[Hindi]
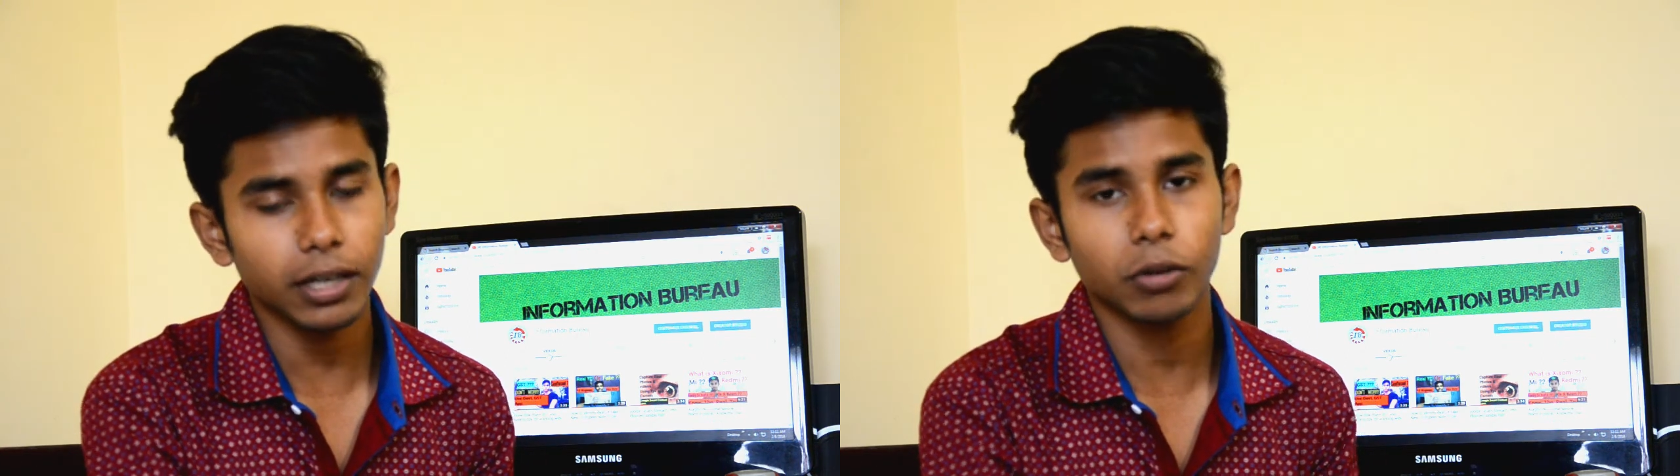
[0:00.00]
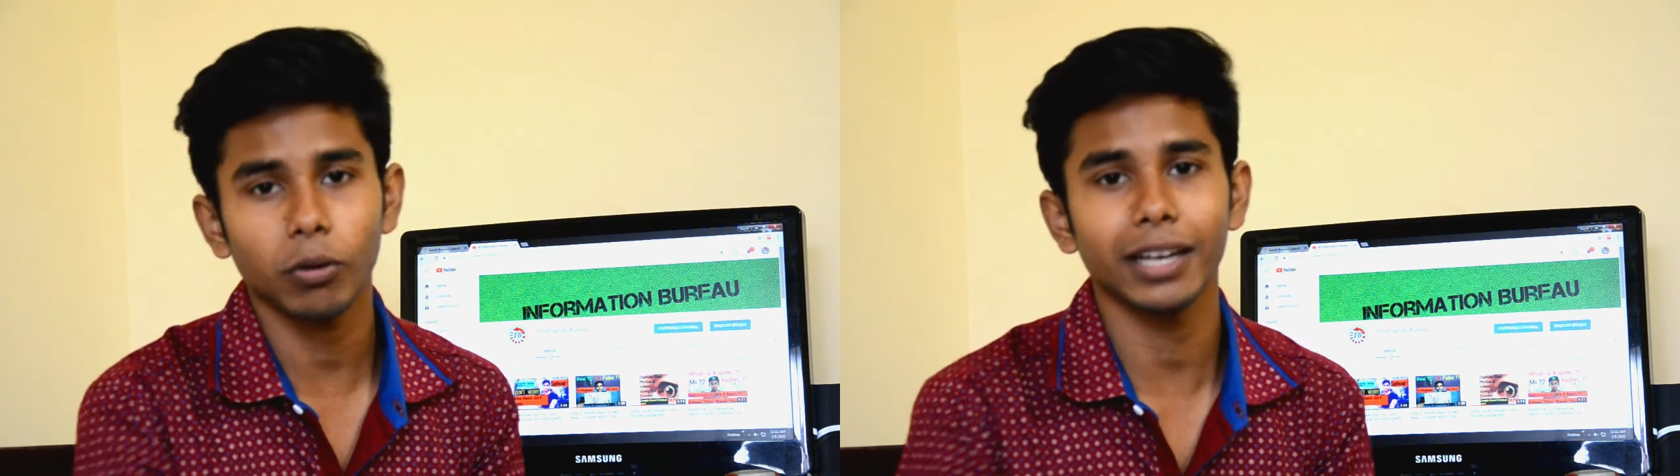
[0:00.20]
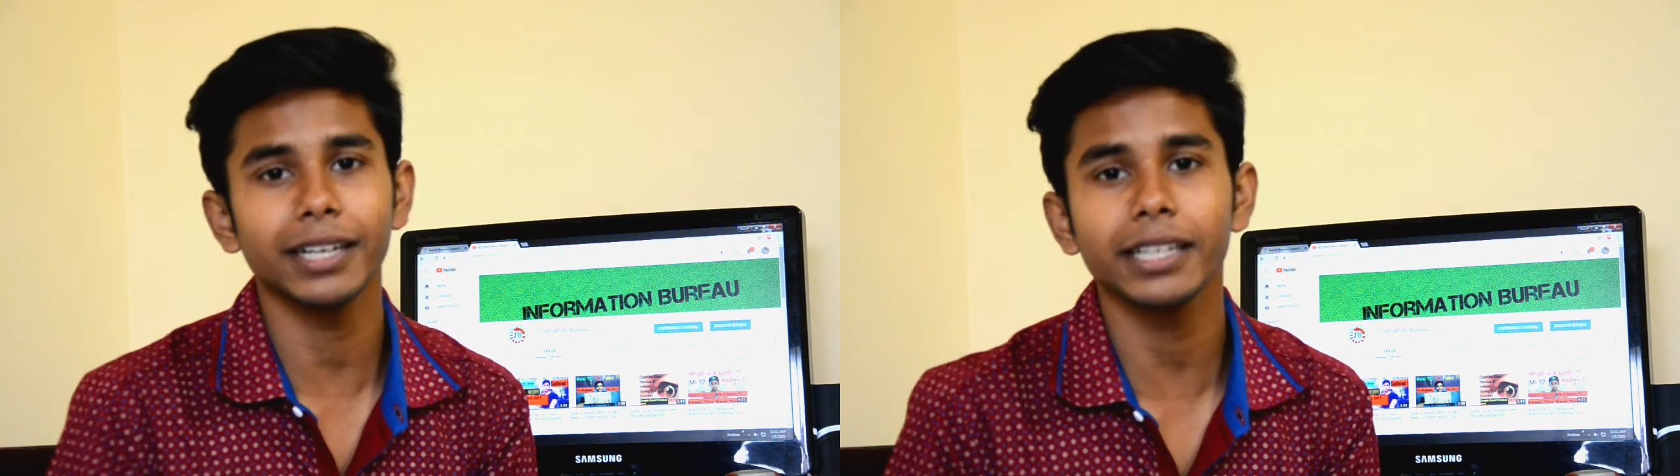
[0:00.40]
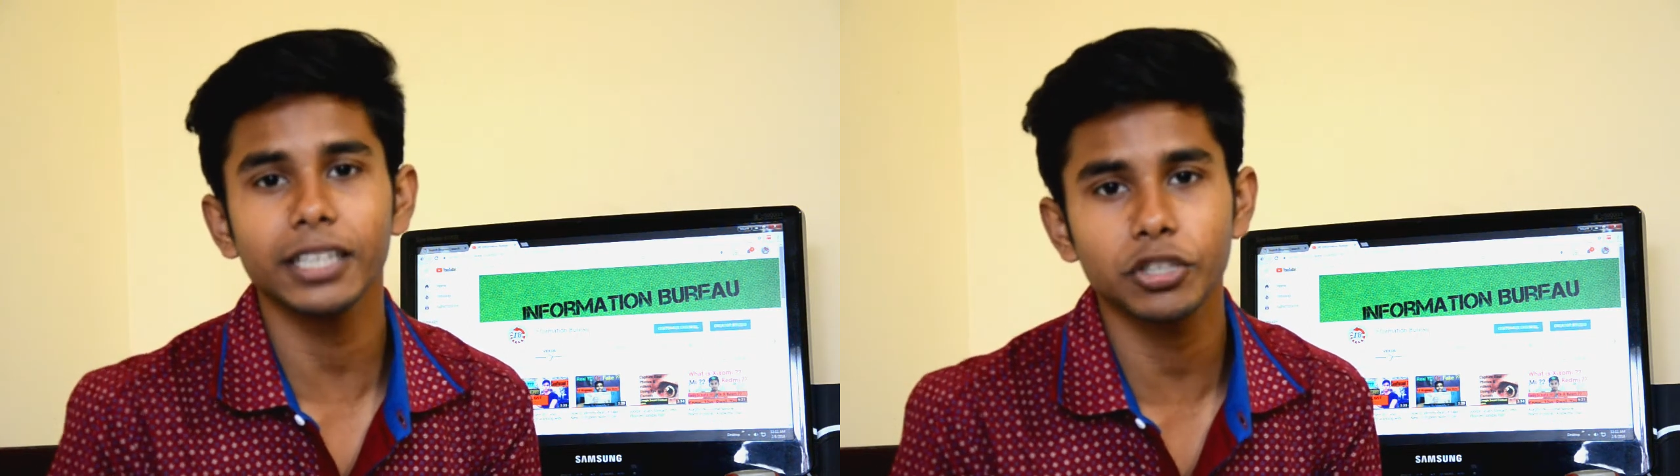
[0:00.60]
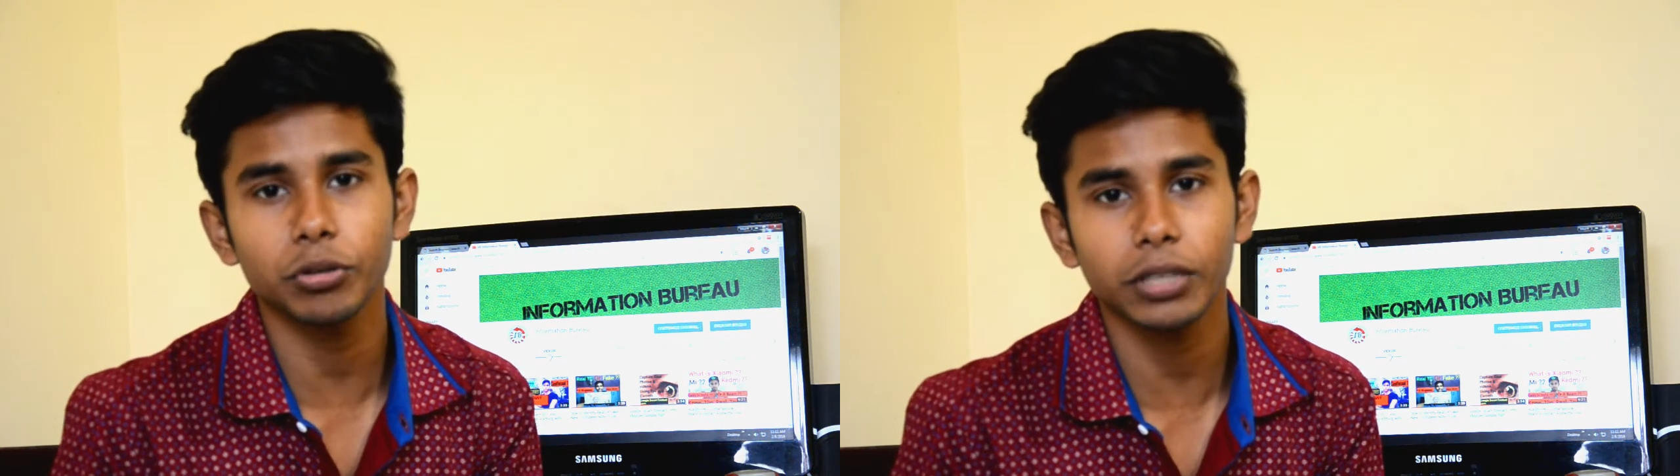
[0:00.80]
क्वालिटी
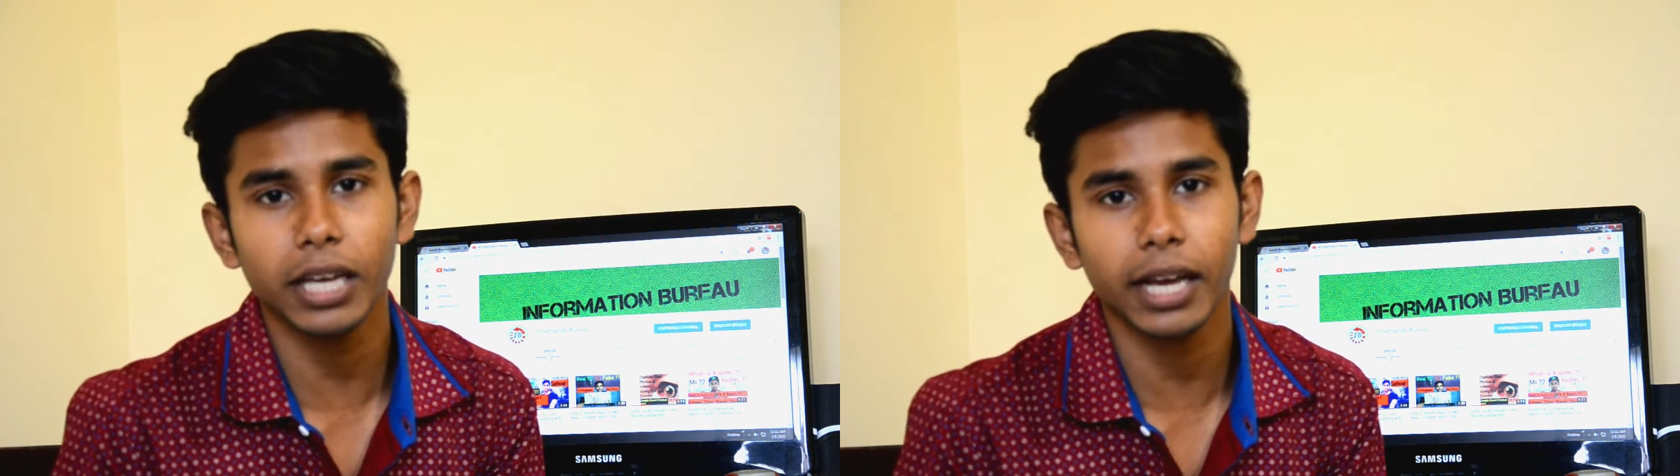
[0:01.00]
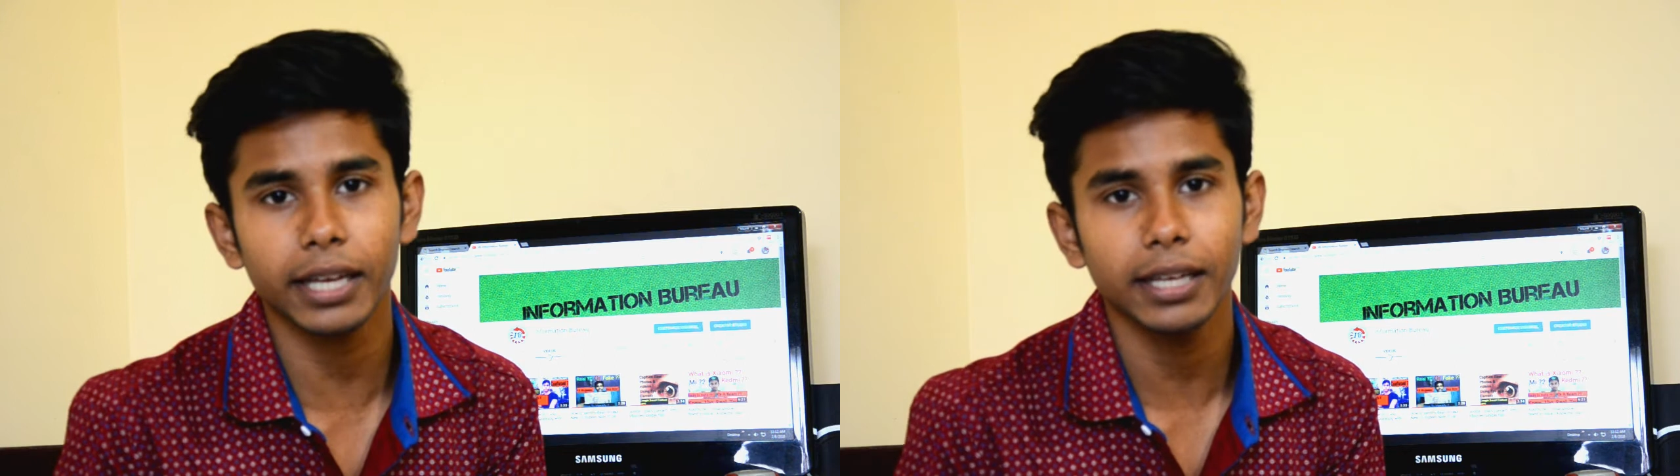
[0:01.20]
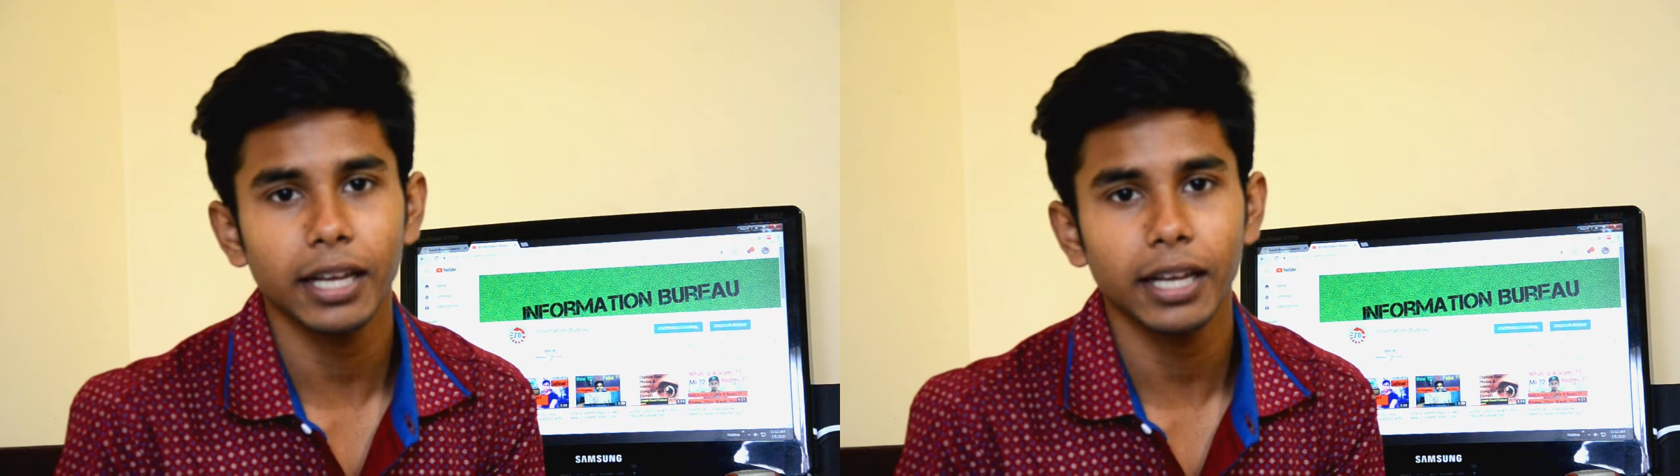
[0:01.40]
इशू क्या है